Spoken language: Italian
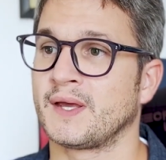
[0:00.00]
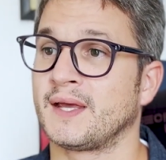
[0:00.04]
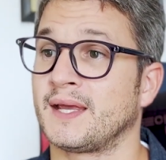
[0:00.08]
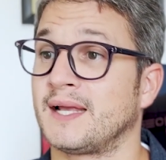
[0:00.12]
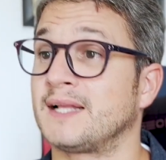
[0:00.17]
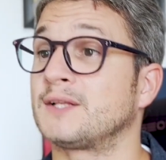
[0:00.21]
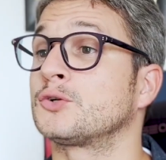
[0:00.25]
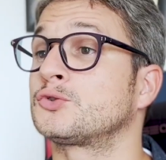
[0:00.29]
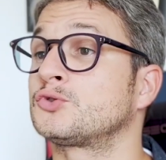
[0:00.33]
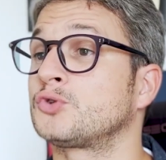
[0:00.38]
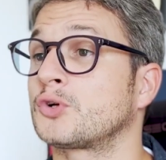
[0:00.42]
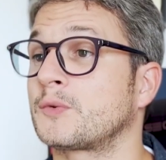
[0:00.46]

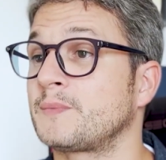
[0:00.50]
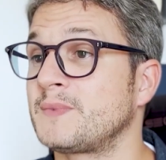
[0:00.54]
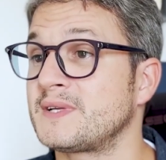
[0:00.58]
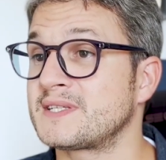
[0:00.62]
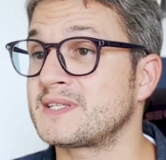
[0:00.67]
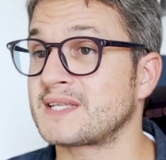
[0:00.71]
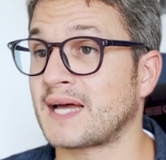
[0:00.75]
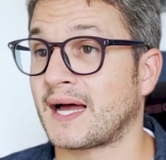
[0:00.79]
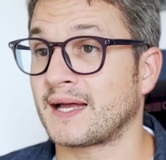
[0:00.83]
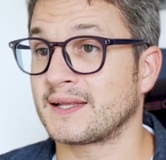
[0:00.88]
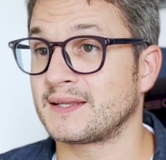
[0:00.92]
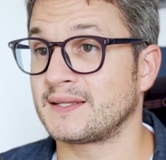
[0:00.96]
Il dottor
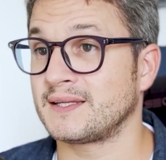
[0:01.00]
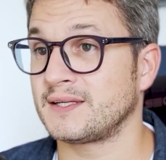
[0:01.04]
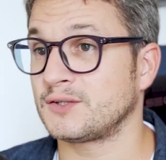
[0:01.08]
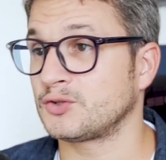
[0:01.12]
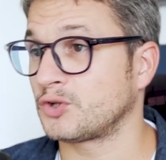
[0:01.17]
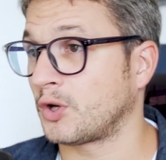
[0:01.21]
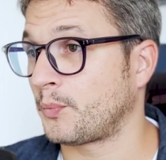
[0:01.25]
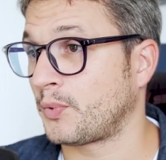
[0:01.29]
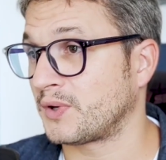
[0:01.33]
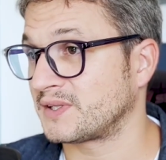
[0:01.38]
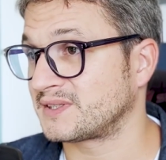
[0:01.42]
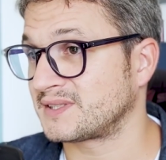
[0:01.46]
Bisagni,
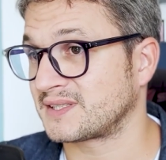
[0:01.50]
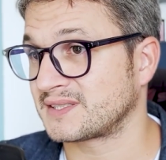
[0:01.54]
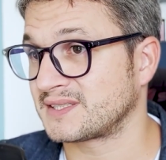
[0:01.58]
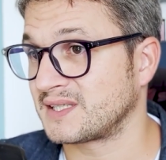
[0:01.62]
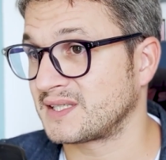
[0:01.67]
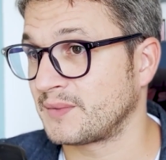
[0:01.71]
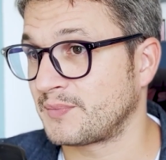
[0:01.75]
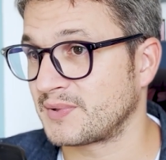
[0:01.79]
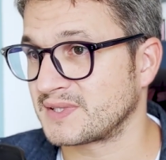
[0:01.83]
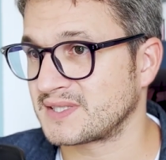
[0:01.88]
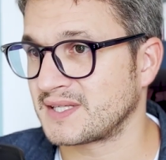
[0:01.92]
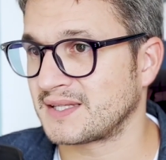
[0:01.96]
dopo
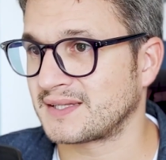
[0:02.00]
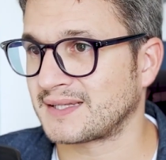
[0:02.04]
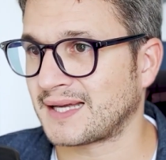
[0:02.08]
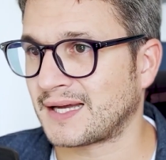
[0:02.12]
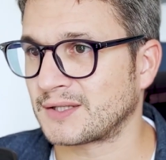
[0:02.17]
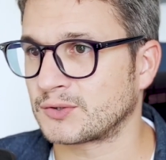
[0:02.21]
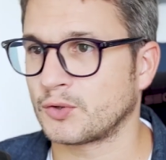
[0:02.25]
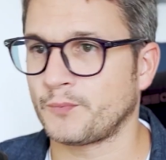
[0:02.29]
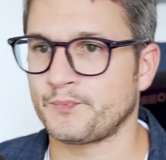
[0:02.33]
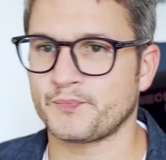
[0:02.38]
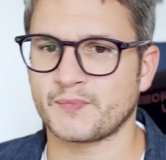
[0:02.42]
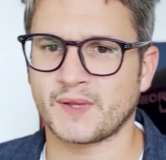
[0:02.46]
essersi
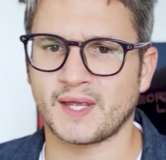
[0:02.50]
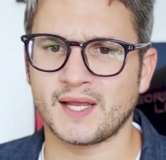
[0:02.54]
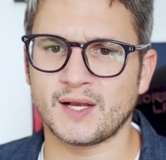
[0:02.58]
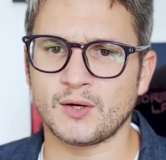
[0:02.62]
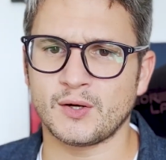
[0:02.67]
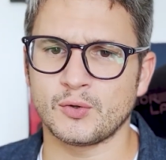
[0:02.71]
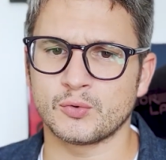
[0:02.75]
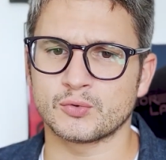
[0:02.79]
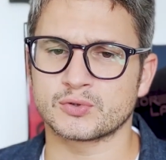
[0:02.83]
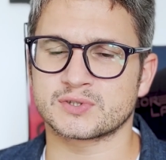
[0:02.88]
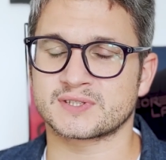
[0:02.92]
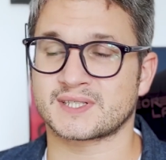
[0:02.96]
presentato,
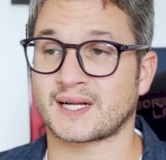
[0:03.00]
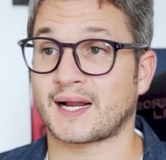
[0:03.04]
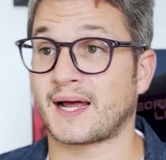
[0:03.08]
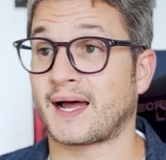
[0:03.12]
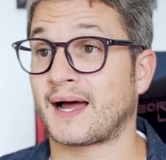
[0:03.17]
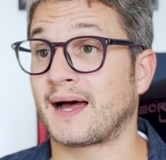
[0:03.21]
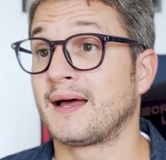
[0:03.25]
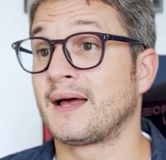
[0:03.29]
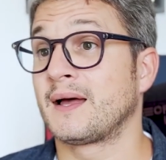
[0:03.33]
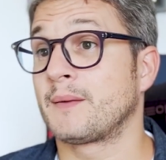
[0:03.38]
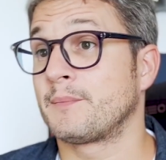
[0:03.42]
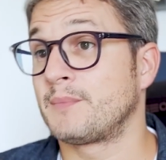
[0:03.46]

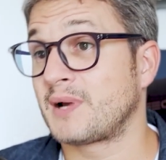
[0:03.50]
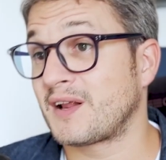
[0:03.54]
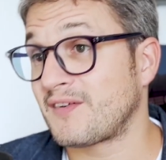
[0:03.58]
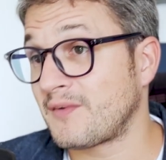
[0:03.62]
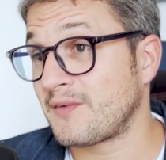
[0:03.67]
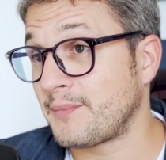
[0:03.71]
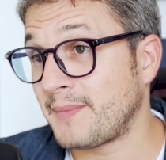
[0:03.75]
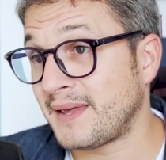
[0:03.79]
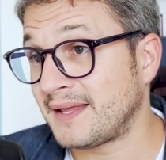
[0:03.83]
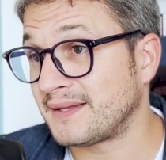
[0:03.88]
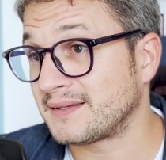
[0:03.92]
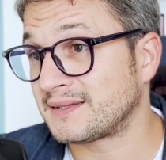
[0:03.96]
illustra
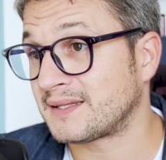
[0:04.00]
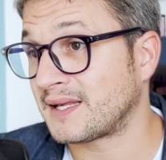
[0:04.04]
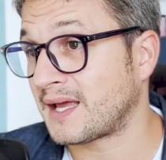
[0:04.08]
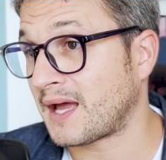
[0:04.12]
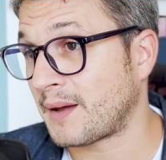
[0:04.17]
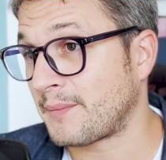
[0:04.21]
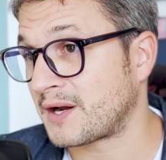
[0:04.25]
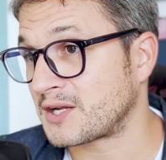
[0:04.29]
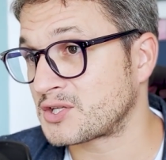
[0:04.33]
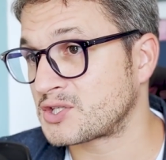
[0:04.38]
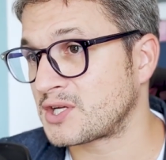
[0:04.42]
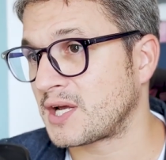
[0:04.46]
brevemente
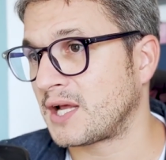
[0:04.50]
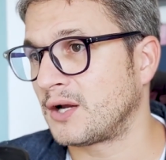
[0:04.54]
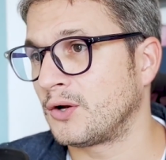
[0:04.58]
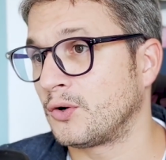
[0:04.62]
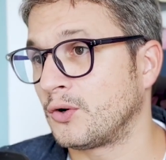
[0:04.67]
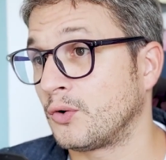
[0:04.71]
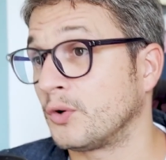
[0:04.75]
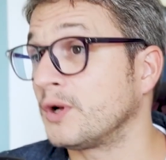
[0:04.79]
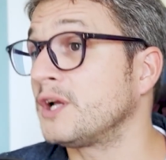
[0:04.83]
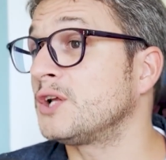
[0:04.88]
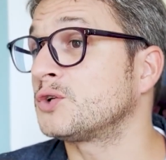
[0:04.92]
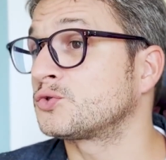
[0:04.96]
a
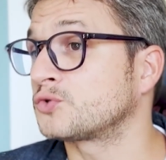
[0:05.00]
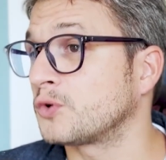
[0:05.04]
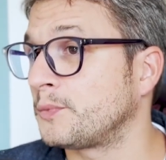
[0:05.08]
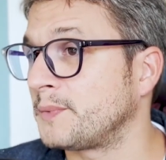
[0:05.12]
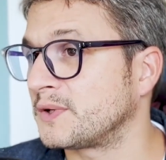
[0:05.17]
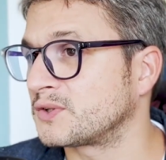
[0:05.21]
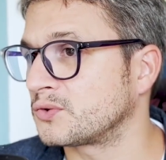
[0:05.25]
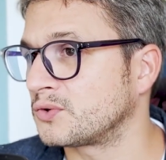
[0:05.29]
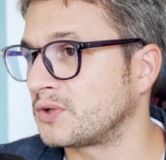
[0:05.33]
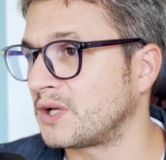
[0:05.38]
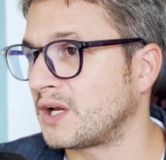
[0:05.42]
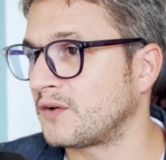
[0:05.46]
Marcello il suo
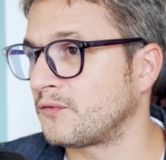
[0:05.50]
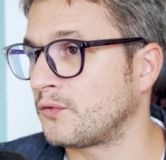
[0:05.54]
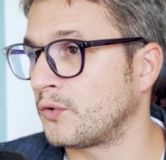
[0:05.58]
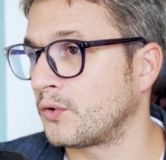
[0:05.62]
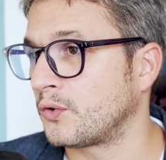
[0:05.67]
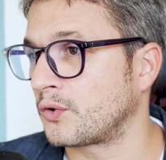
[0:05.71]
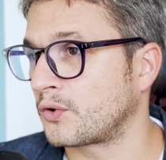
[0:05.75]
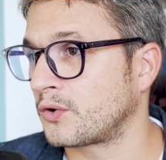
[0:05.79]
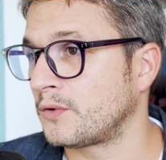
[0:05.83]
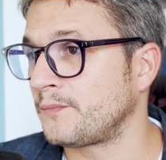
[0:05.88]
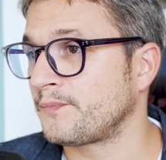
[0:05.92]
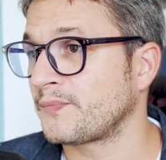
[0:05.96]
metodo di
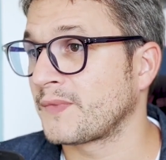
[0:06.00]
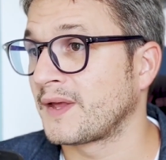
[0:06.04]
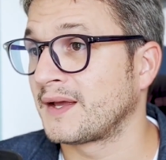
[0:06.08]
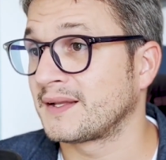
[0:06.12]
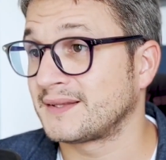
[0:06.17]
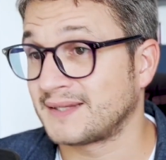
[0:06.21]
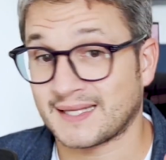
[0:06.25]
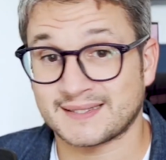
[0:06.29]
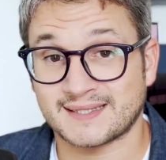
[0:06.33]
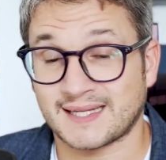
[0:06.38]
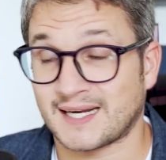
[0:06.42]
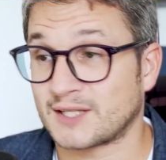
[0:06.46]
lavoro,
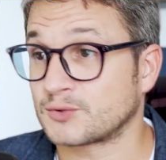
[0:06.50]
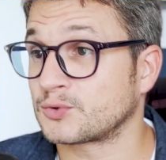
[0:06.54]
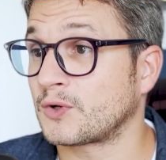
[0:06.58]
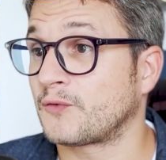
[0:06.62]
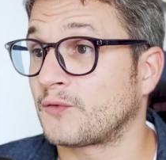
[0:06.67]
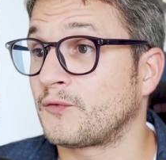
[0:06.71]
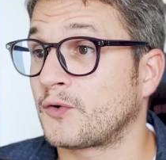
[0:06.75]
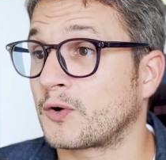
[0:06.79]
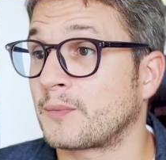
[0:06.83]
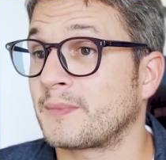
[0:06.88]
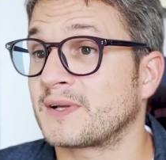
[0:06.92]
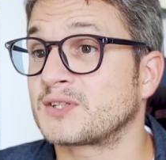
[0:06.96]
data la sua
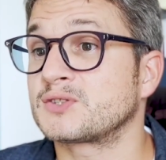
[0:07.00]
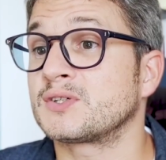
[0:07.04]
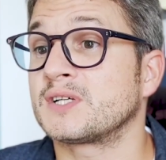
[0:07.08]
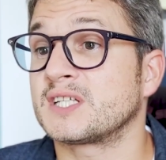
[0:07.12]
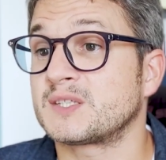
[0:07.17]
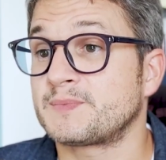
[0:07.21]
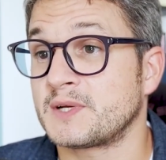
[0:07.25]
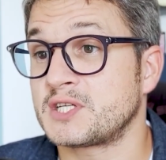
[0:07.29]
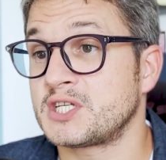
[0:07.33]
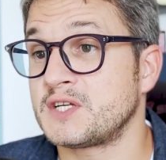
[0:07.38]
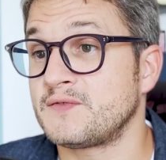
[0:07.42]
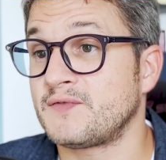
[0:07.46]
formazione
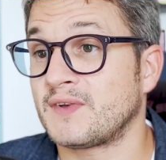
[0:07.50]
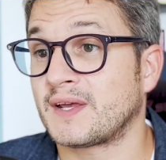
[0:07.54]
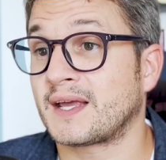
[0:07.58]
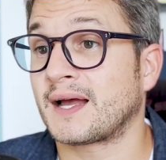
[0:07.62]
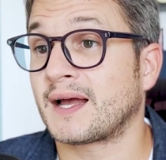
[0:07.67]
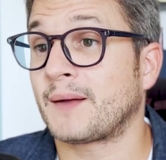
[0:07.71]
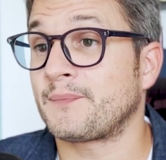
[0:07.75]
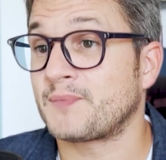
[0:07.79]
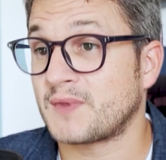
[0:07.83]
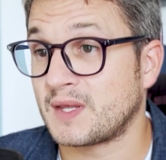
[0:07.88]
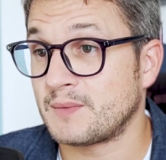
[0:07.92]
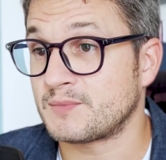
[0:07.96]

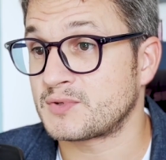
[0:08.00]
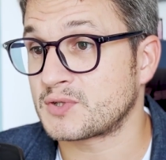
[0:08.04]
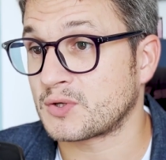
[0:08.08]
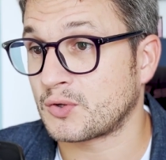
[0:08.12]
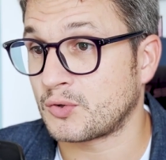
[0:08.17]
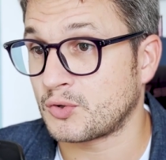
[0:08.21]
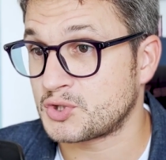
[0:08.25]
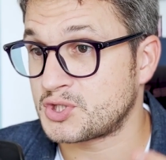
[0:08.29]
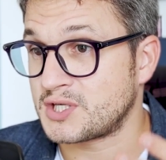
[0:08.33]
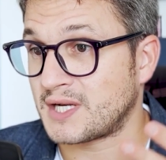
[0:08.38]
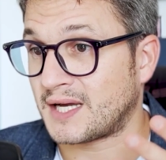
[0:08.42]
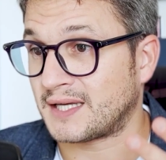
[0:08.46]
specifica in
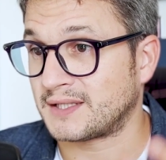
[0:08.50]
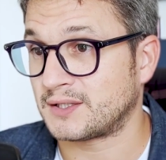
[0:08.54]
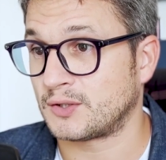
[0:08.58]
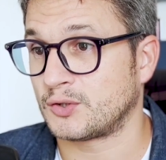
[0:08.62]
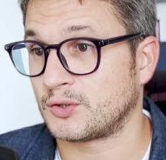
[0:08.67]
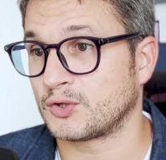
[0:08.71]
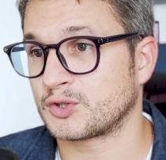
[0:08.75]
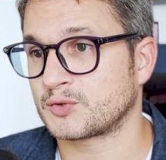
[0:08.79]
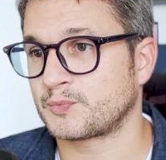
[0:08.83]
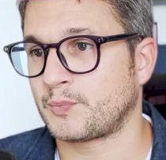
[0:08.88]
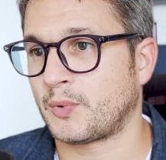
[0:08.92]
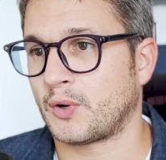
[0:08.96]
psicologia
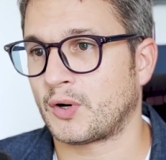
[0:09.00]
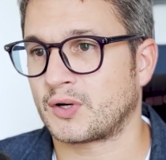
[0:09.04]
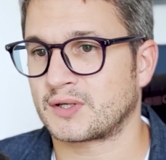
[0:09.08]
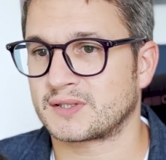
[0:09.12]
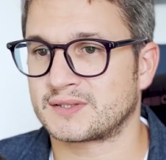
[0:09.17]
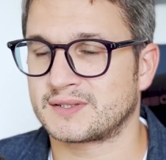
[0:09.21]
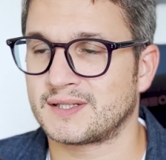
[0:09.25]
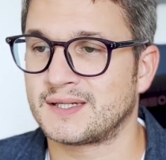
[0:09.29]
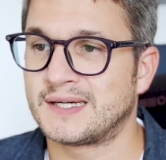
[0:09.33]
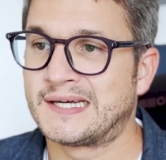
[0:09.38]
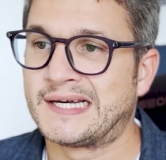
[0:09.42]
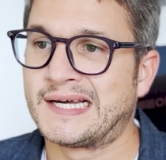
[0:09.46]
dello
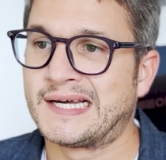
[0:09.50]
sport,